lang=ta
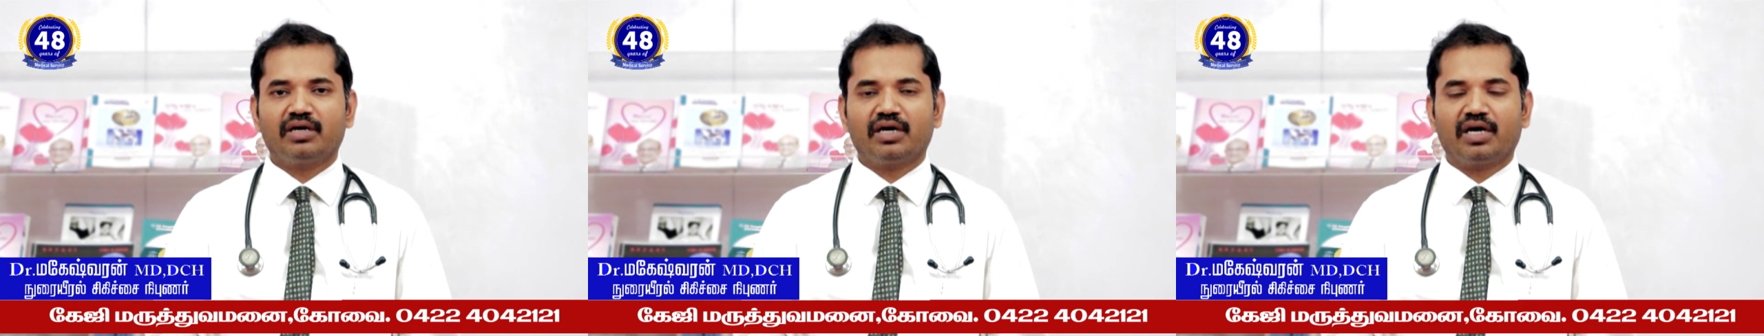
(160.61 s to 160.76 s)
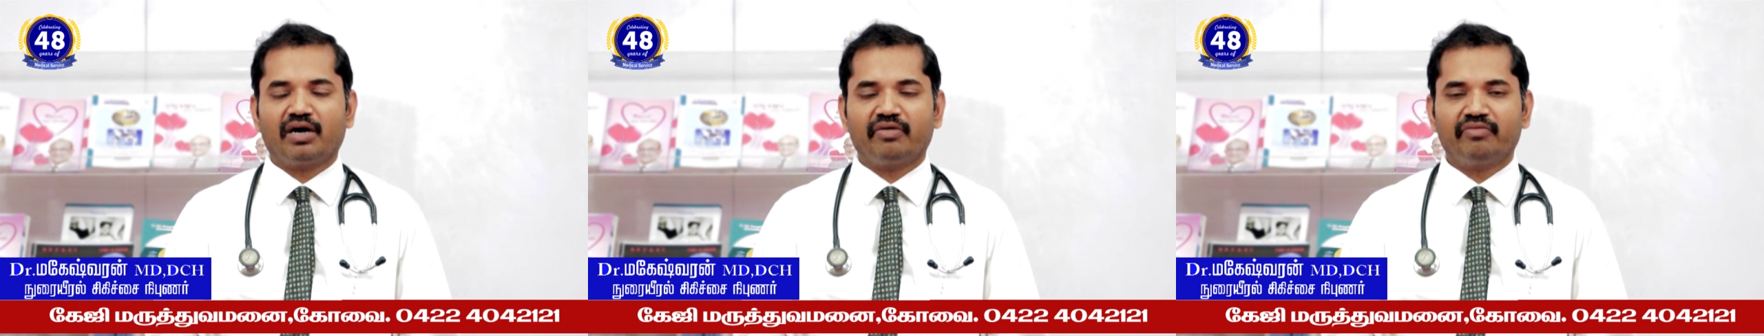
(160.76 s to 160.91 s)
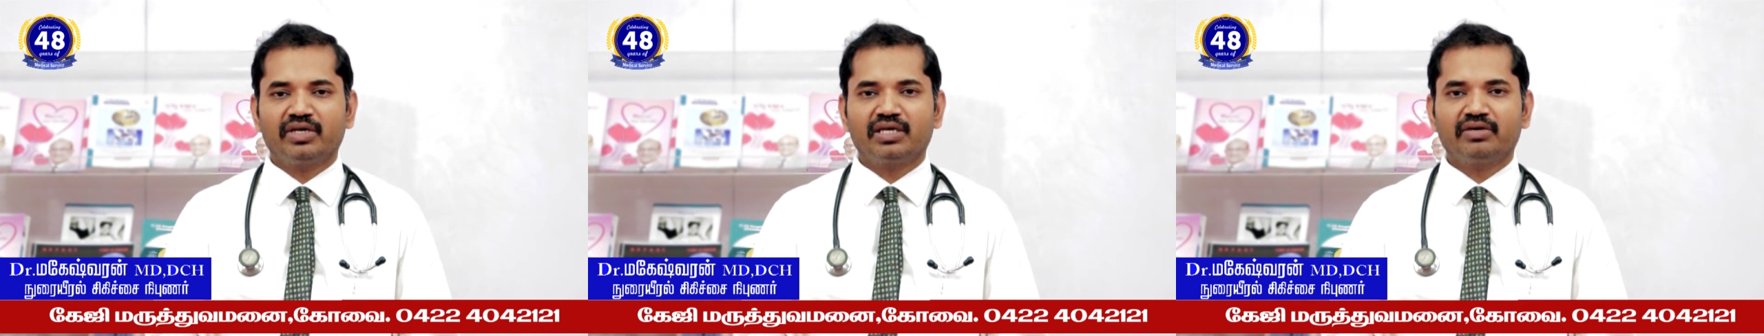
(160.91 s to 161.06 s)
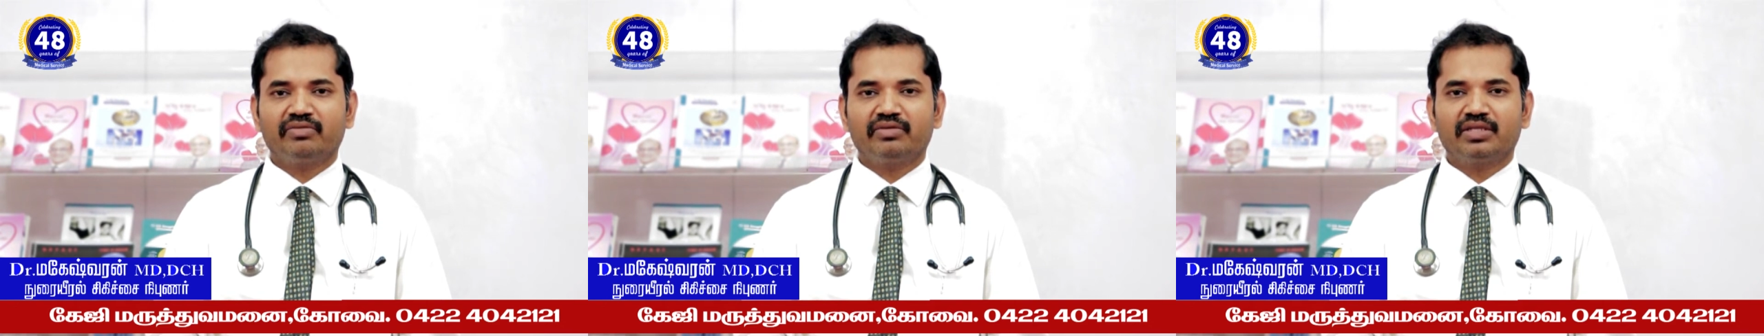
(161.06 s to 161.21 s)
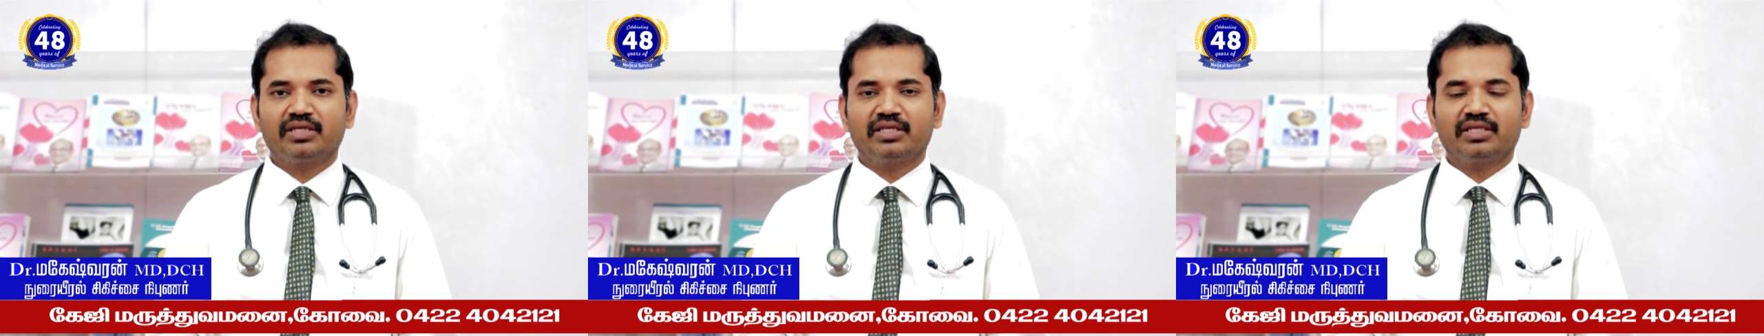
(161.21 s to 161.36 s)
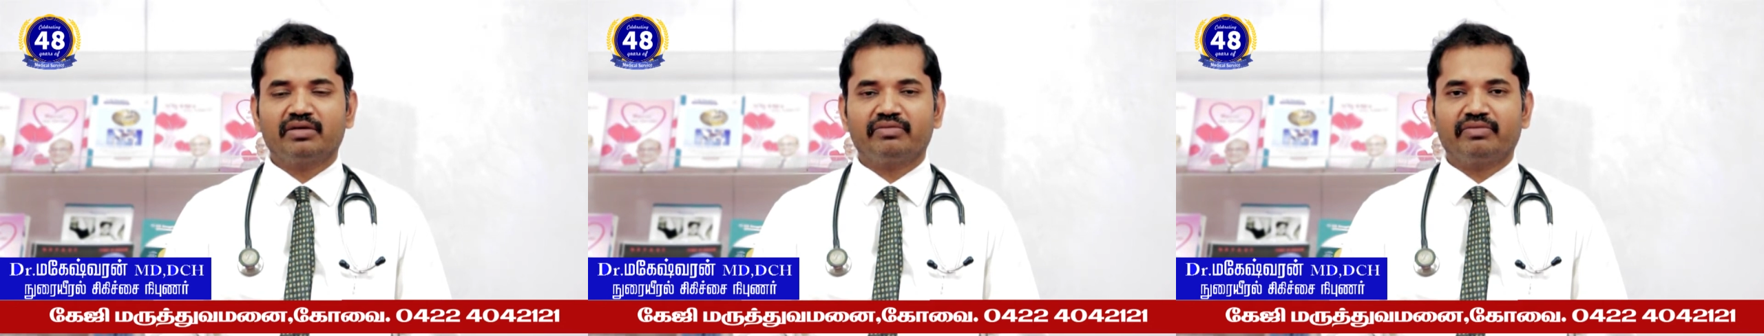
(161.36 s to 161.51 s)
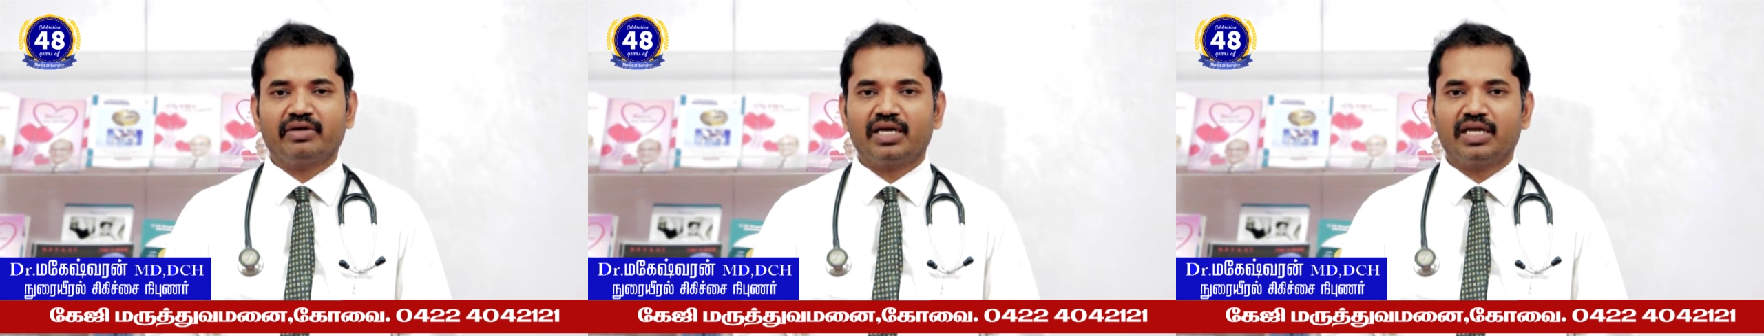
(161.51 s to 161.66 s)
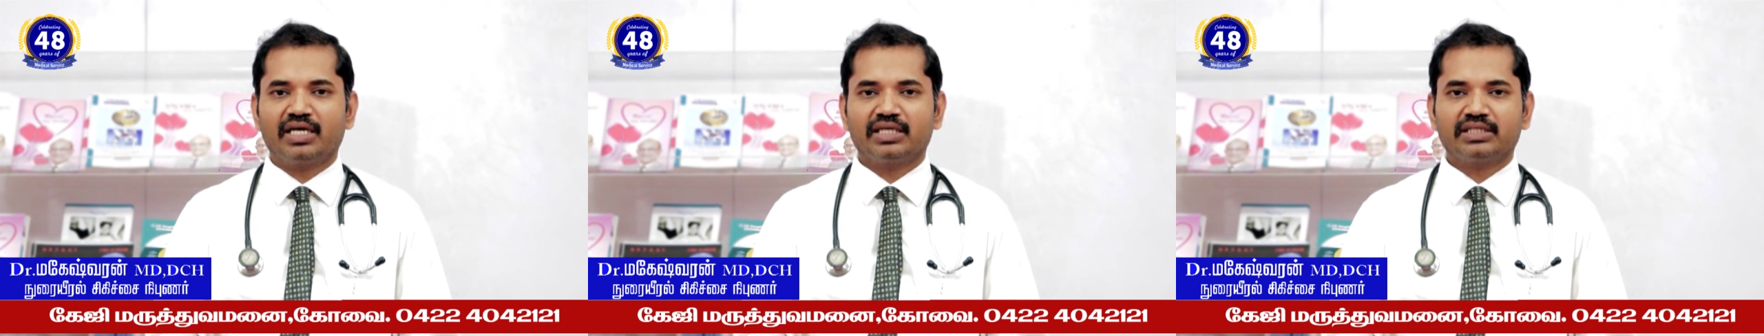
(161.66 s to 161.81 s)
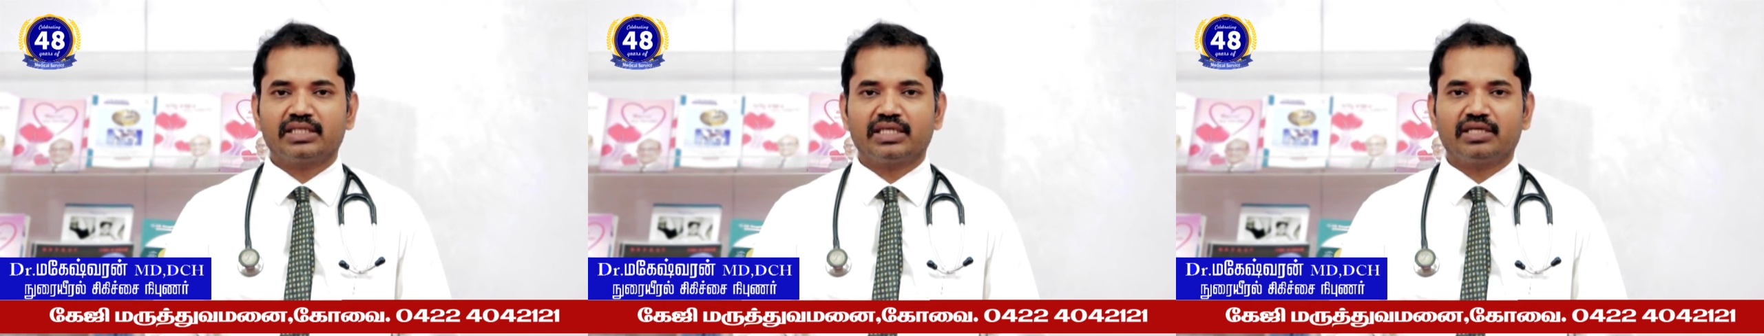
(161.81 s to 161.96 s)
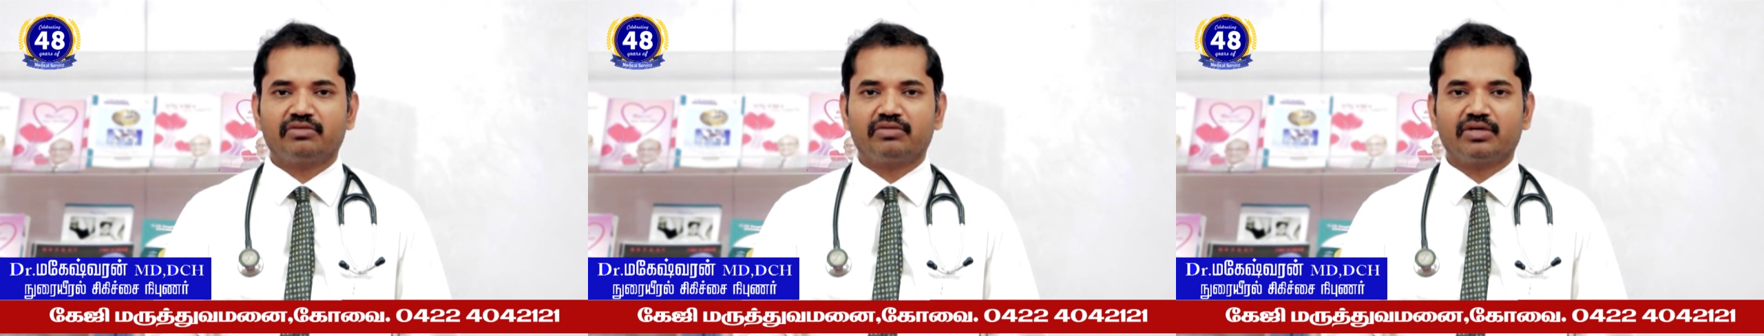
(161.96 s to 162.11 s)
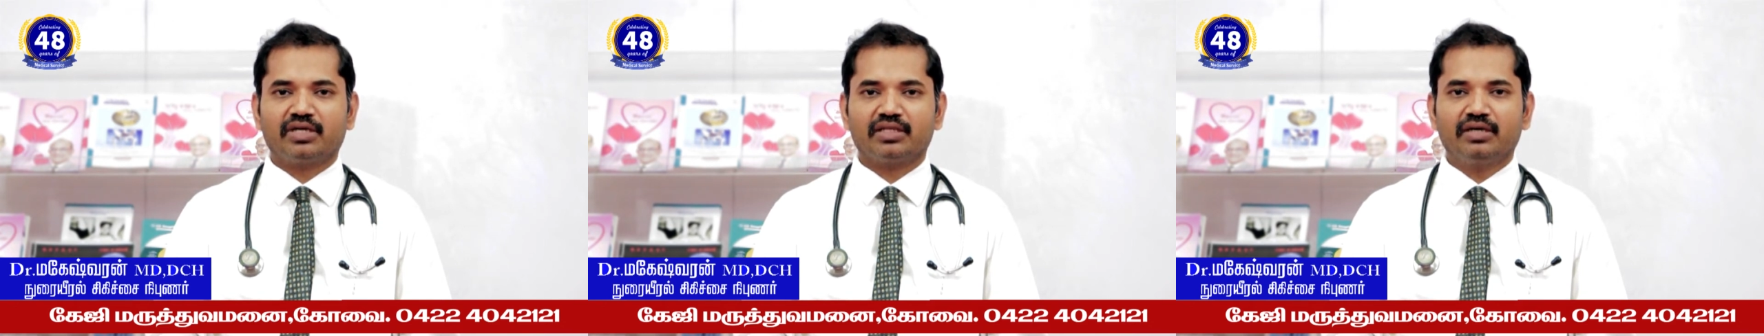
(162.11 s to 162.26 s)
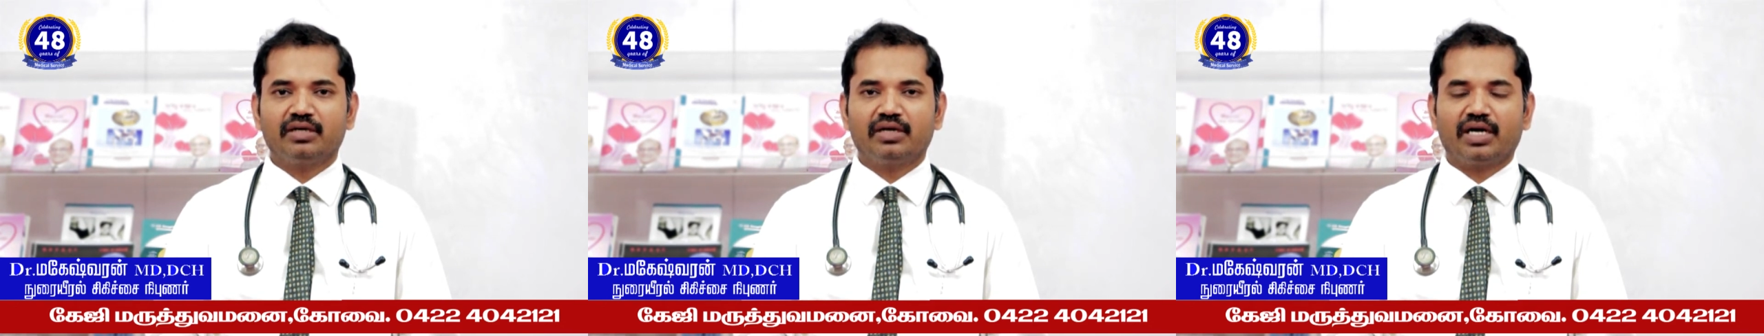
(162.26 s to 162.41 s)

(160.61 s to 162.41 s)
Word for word: அவங்க வந்து இந்த வேலையை செய்யக்கூடாது